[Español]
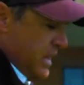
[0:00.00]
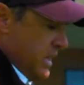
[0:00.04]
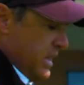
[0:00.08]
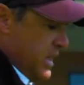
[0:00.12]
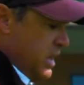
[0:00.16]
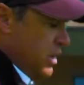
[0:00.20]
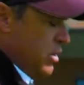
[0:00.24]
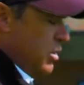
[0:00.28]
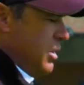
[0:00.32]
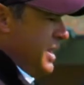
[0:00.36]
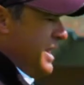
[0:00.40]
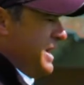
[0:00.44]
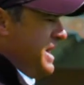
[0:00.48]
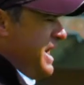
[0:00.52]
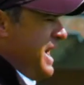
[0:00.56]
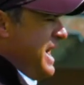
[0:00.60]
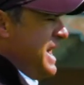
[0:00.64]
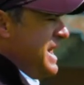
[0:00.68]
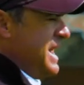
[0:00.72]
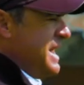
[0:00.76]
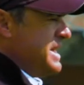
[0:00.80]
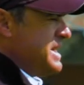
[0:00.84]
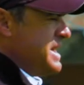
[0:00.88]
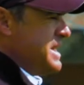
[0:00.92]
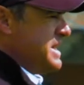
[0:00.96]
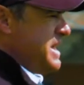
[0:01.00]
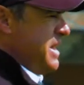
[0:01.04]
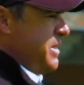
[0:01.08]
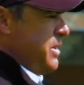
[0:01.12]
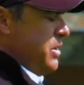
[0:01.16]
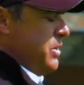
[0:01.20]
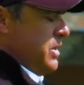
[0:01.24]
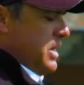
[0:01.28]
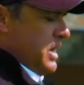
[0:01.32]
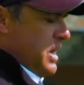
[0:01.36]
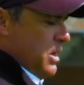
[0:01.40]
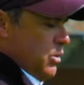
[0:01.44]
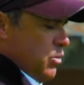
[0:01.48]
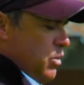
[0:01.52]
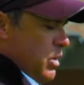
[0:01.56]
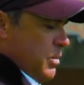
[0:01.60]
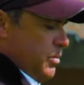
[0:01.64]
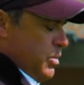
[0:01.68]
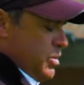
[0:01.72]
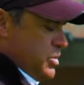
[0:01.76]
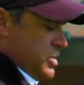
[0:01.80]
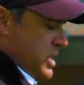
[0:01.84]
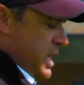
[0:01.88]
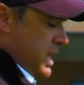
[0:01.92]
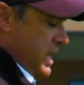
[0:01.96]
Quiero que tengáis la sensación de que el
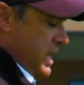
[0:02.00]
cuerpo se